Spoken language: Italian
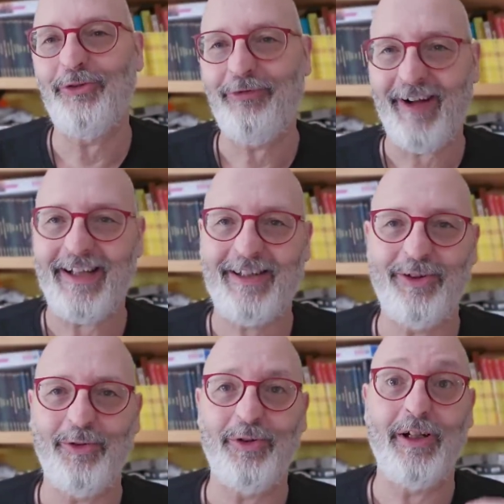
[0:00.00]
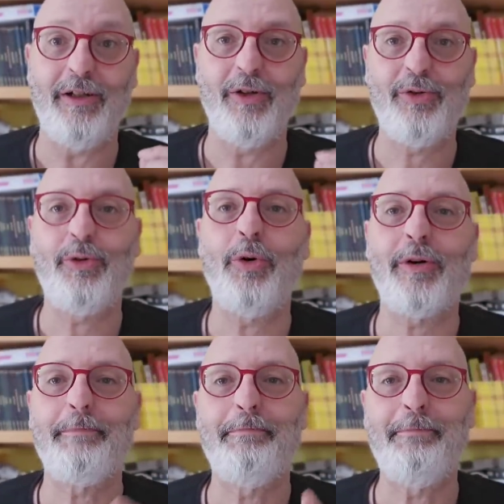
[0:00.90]
fatto dal
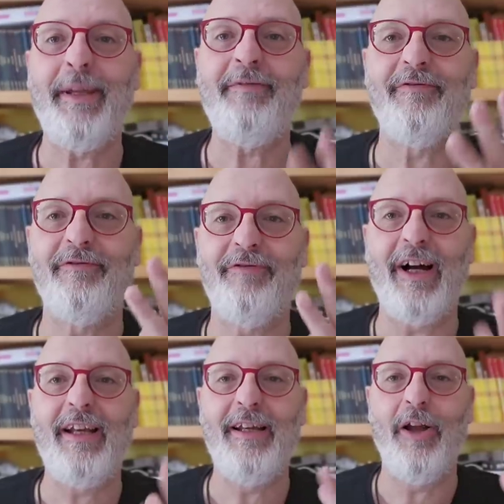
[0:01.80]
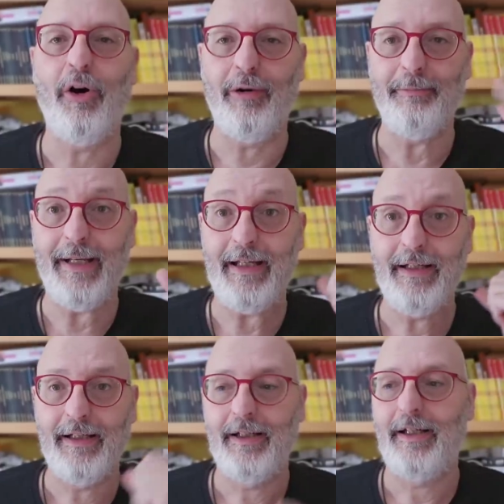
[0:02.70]
dottor Pim
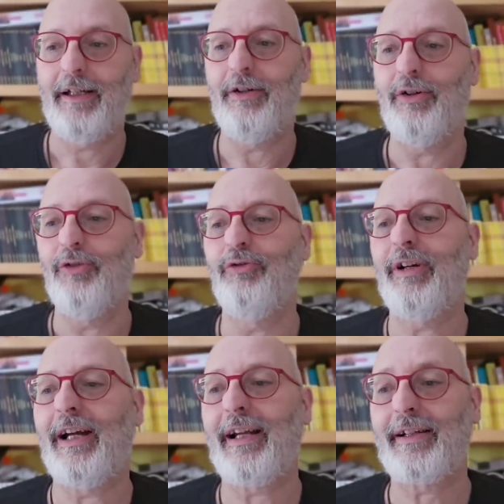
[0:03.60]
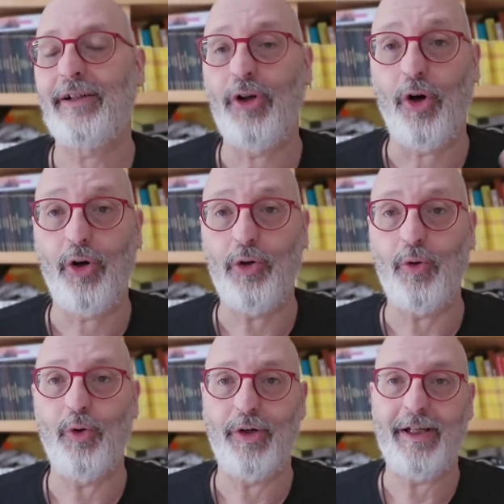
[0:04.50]
Vallomel, eh, un
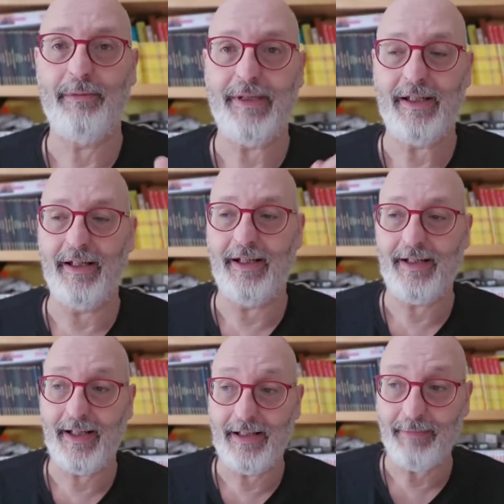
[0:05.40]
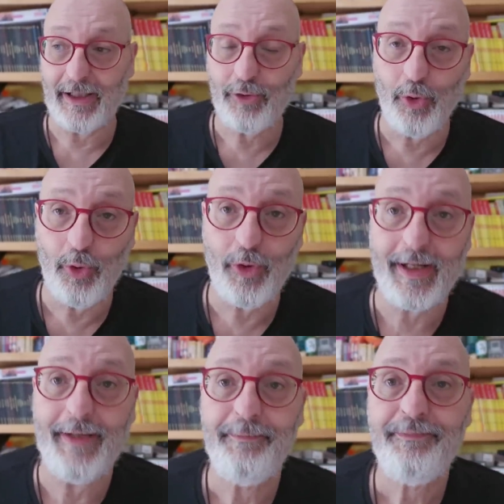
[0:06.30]
cardiologo
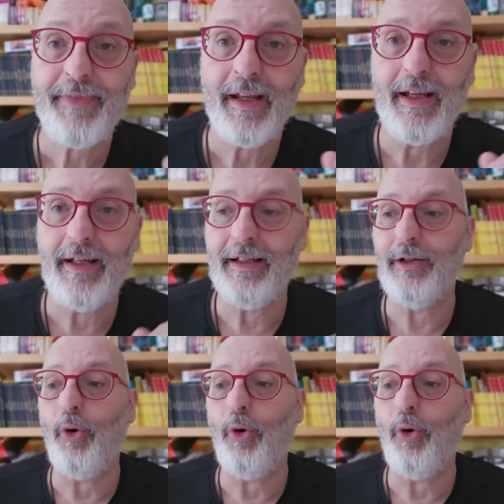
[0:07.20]
rianimatore eh,